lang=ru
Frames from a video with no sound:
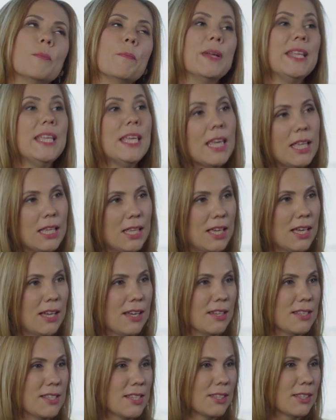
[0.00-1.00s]
мнение
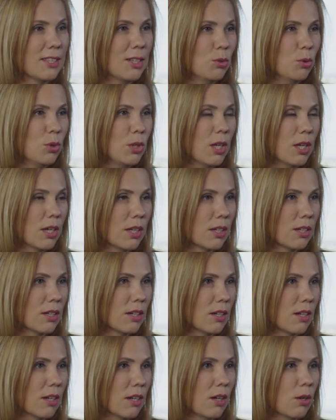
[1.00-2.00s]
о
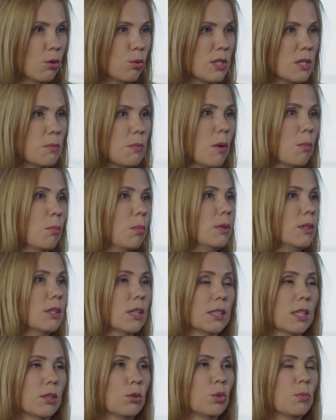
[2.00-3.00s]
технологиях э, у тебя
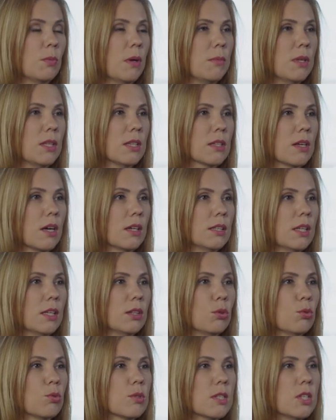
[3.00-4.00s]
было на тот момент,
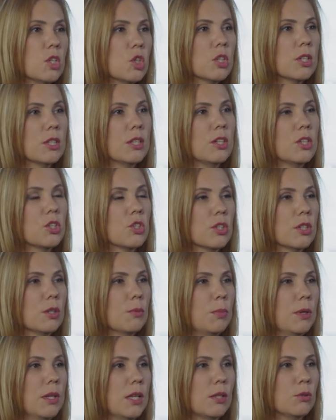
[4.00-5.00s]
когда ты услышала и
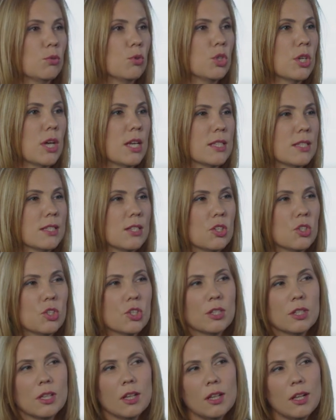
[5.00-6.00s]
решила принять участие?
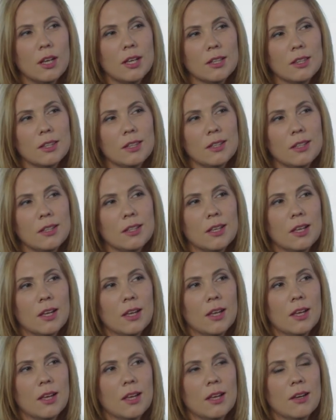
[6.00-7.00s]
Считала ли ты
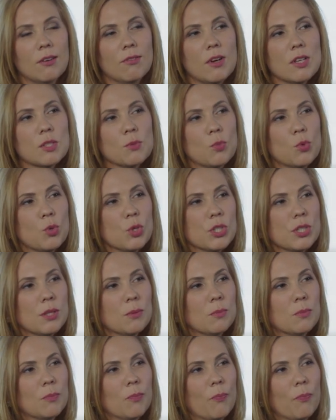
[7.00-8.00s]

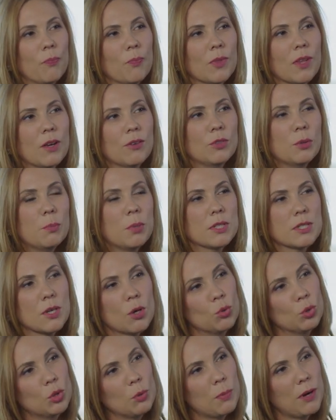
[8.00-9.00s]
возможным выбрать
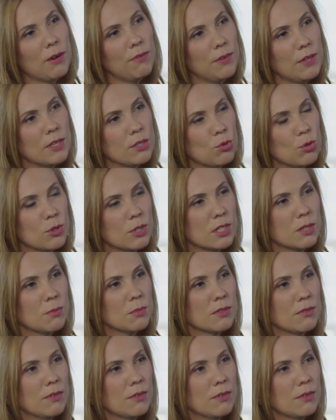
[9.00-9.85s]
какую-то профессию с этим